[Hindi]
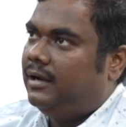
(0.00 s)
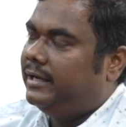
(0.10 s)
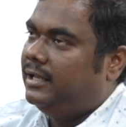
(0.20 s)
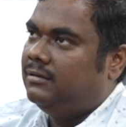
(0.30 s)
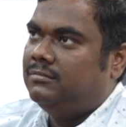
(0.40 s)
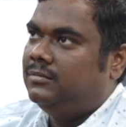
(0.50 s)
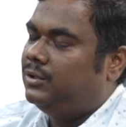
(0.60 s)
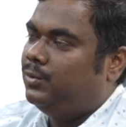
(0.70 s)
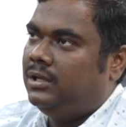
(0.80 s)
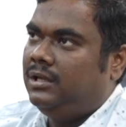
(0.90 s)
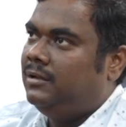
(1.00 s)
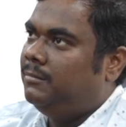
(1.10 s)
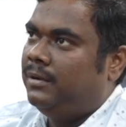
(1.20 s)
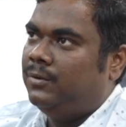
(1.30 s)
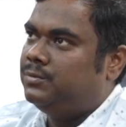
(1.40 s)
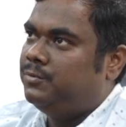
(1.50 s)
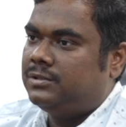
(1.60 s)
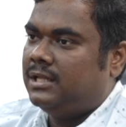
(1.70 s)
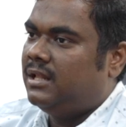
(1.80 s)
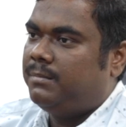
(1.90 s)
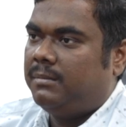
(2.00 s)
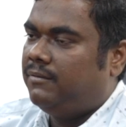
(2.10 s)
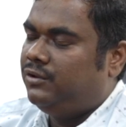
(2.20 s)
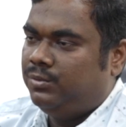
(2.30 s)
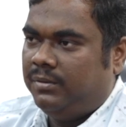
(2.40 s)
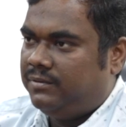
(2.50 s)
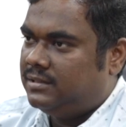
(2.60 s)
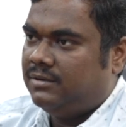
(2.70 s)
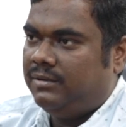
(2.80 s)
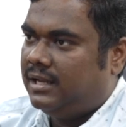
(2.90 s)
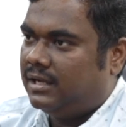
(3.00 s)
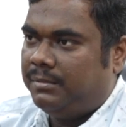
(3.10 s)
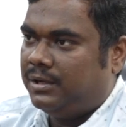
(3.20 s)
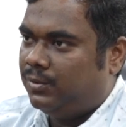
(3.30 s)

अगेन क्योंकि मैं उस बुक से इतना प्रभावित हूँ मैं फिर से वही रेकमेंड